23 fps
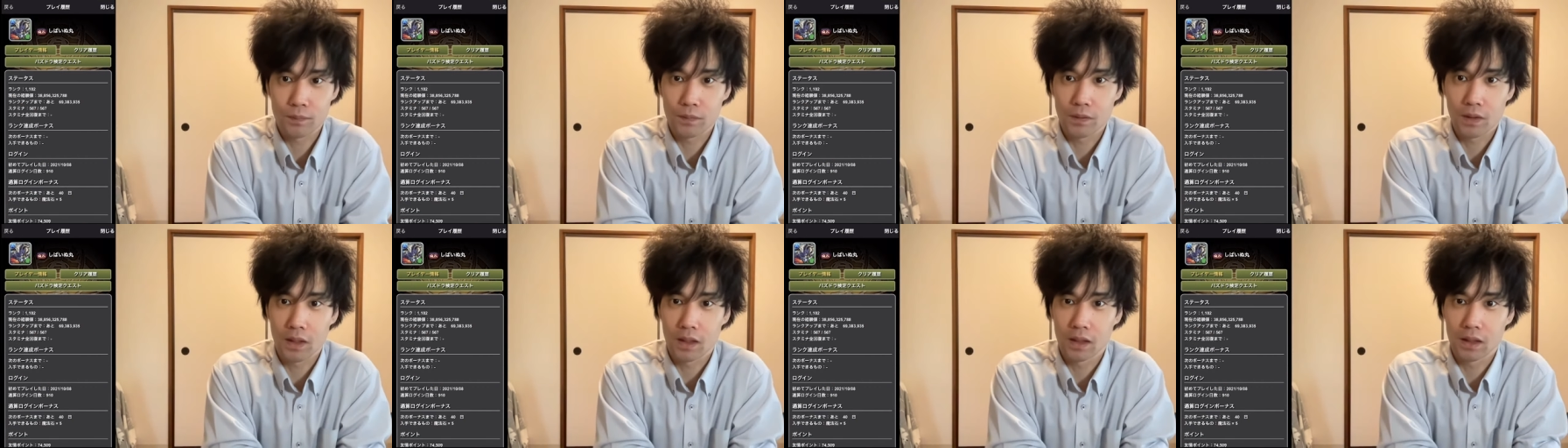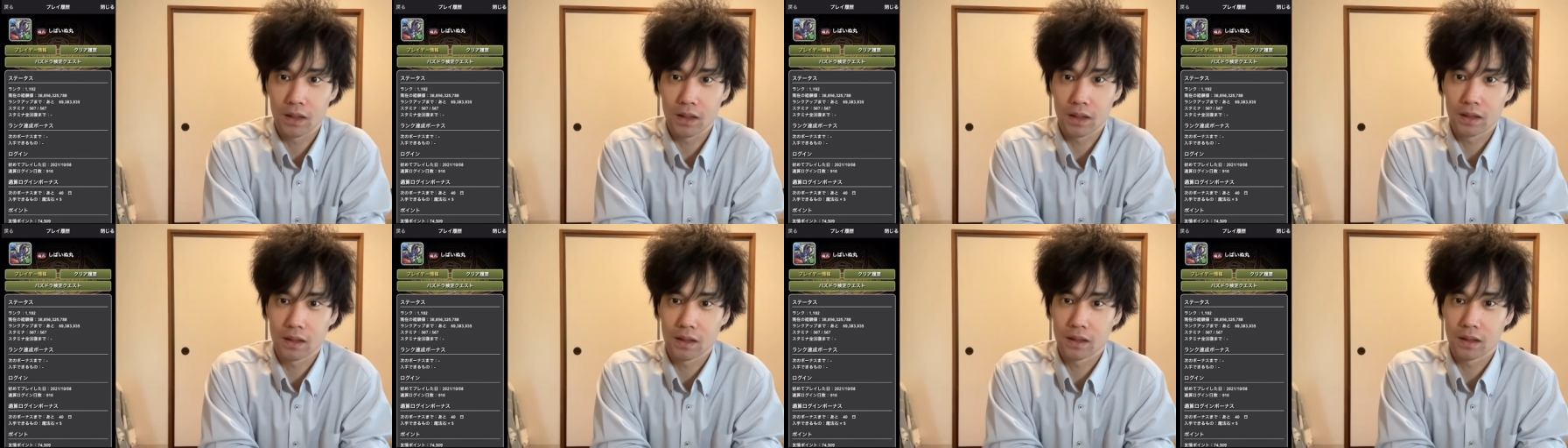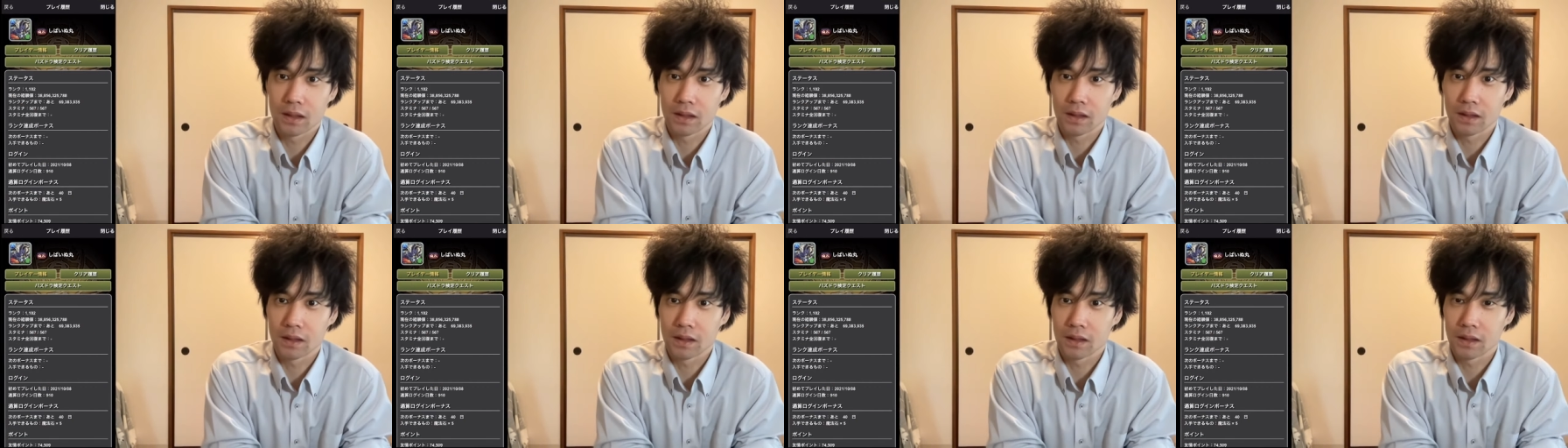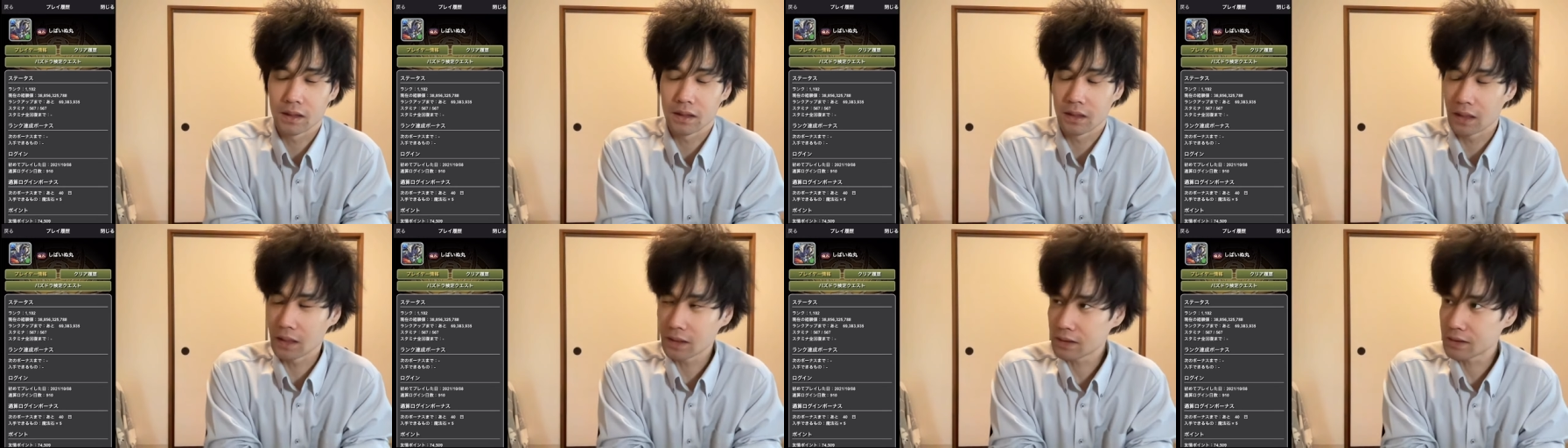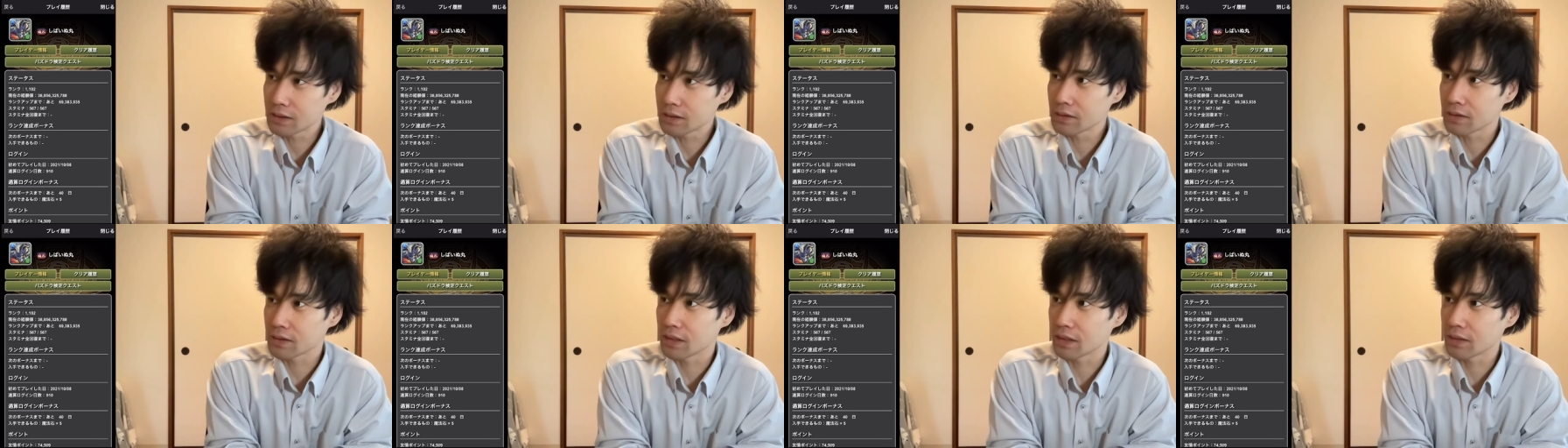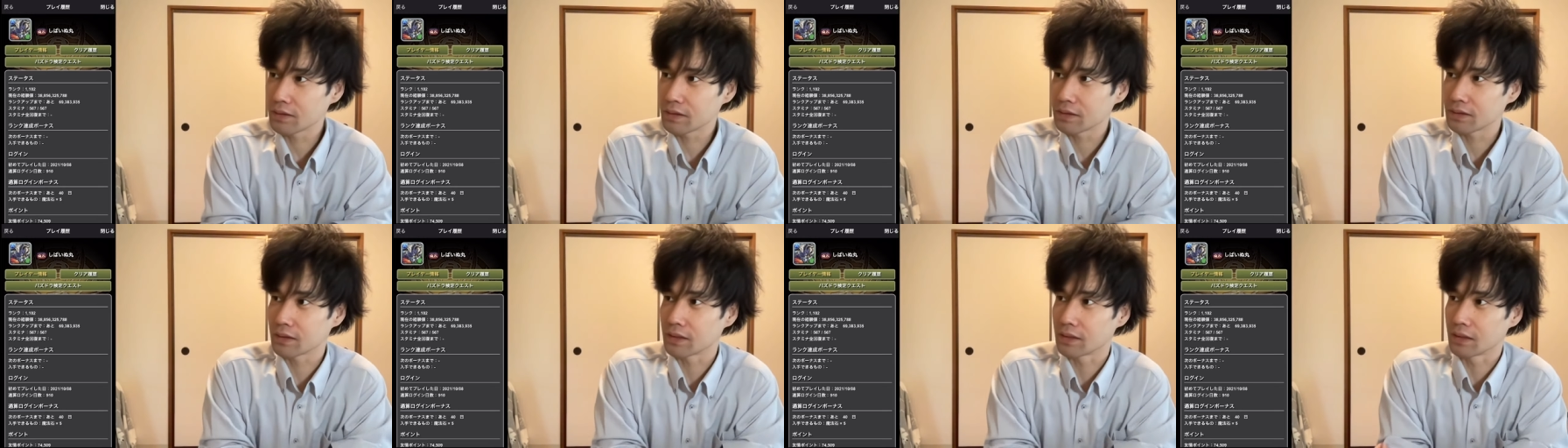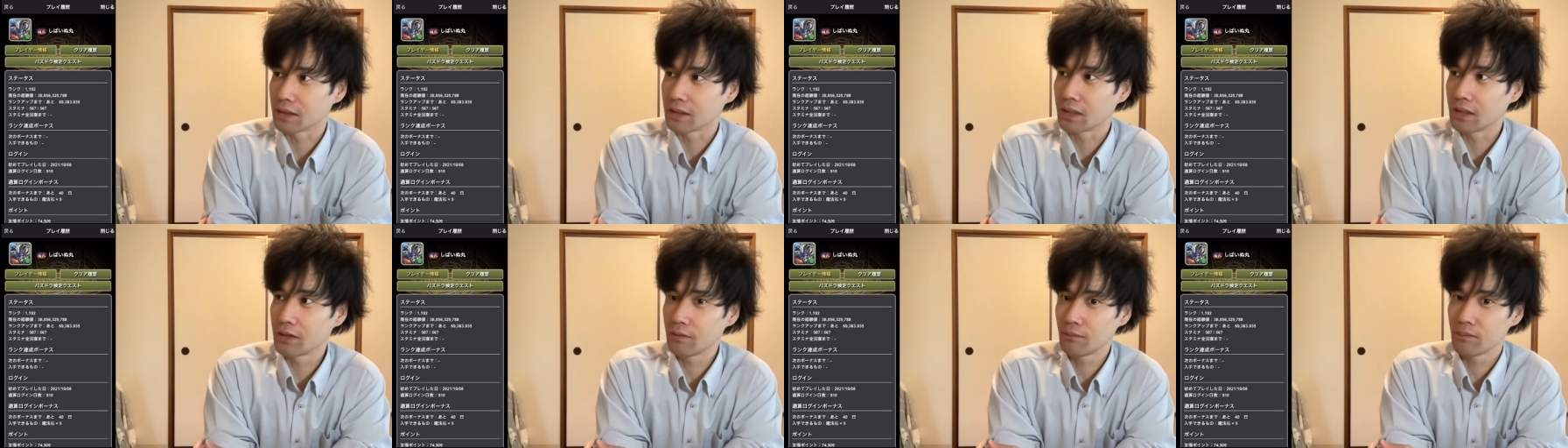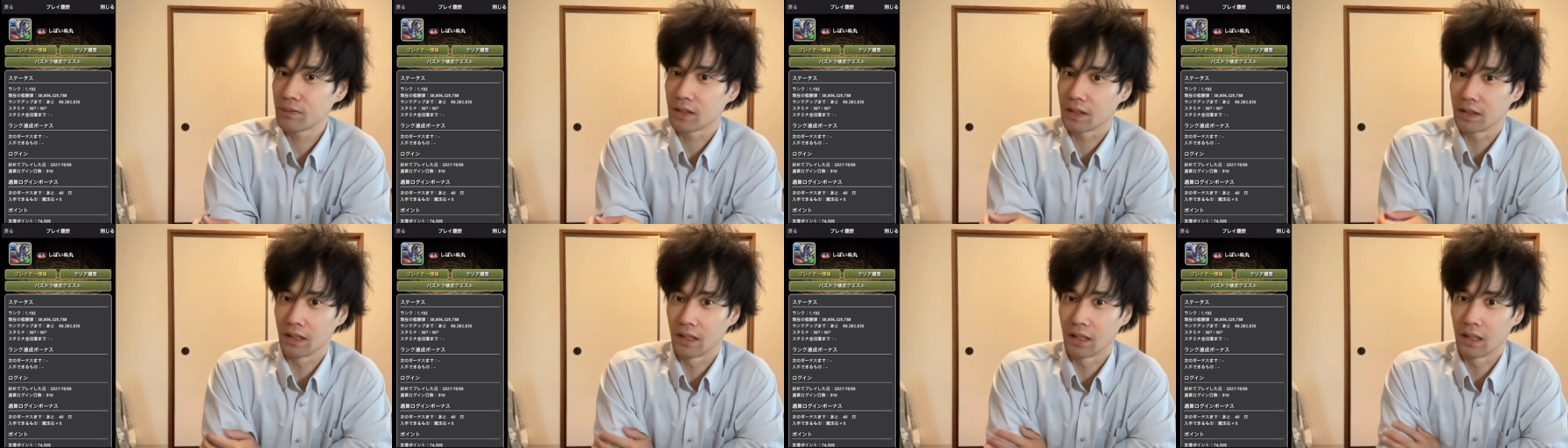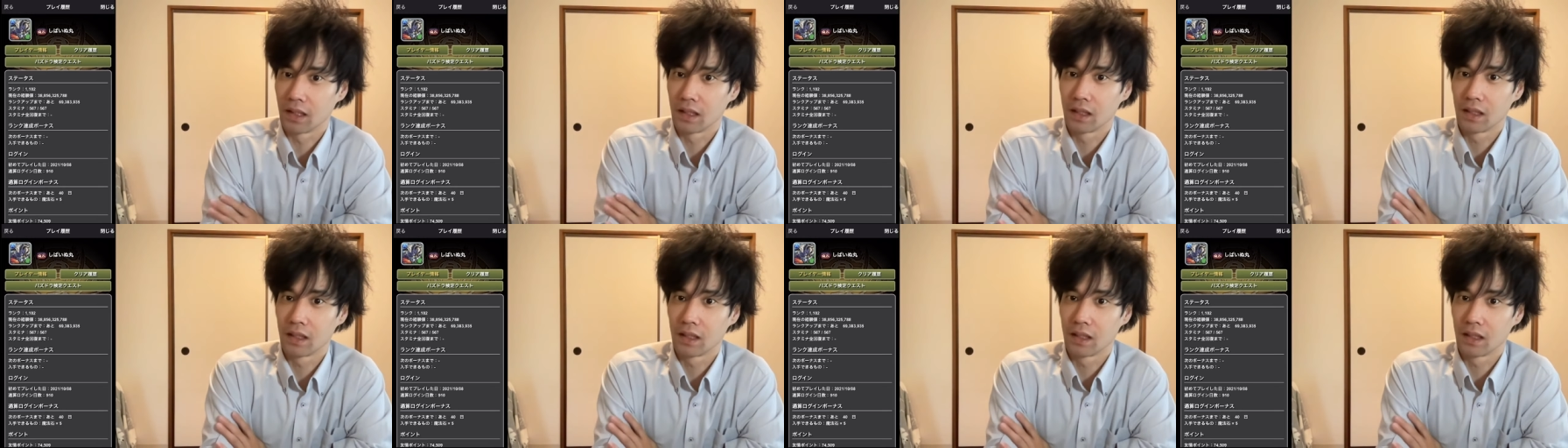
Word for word: かなんかな。え、ちょっと逆やったかな。火曜日かな。はい。